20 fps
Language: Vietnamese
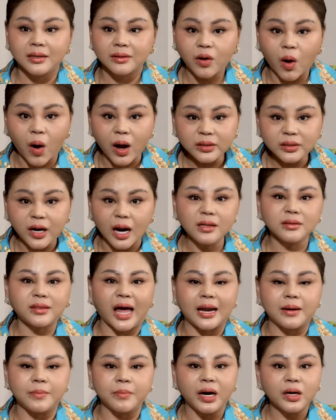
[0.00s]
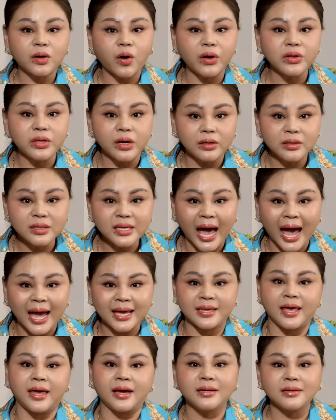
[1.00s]
có Trấn Thành mới có những giai
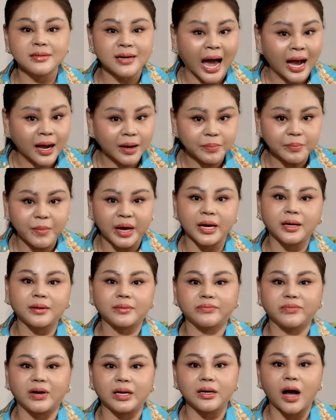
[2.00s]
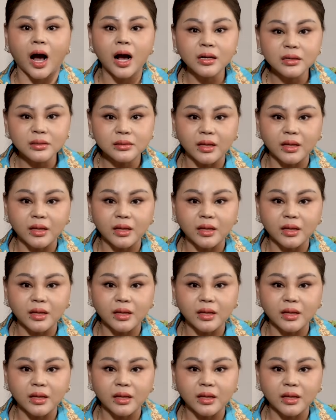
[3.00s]
diễn đặc biệt và ấn